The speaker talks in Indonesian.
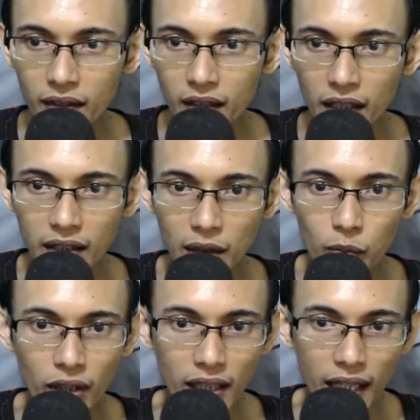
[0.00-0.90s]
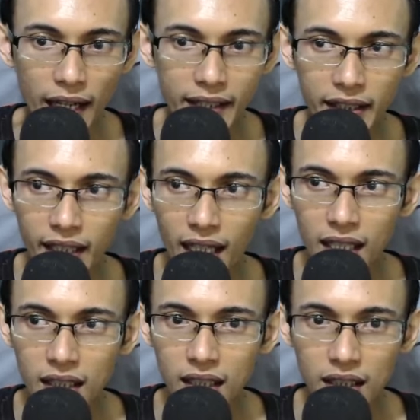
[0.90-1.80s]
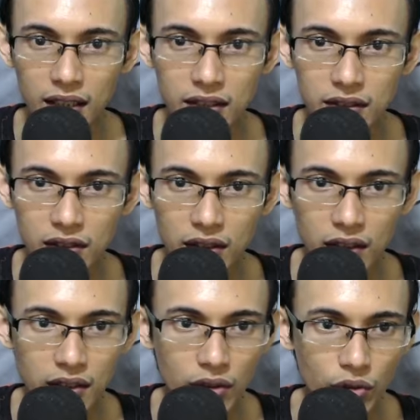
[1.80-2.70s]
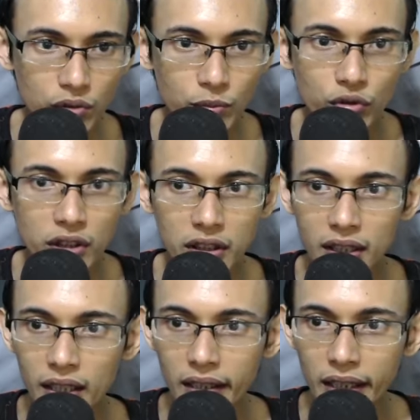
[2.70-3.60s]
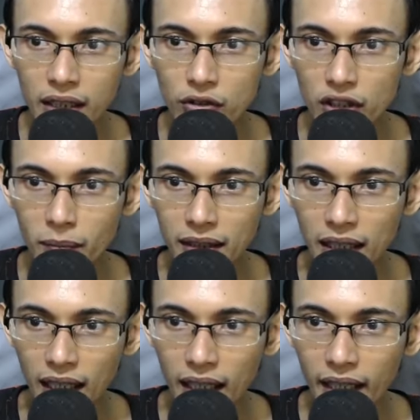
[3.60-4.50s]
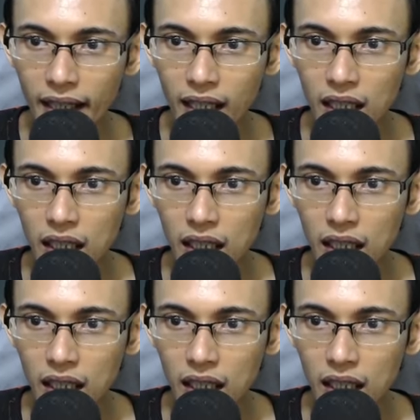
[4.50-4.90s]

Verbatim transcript: Kita buat rata kanan ya. Terus musiknya nggak usah dimatikan lah ya.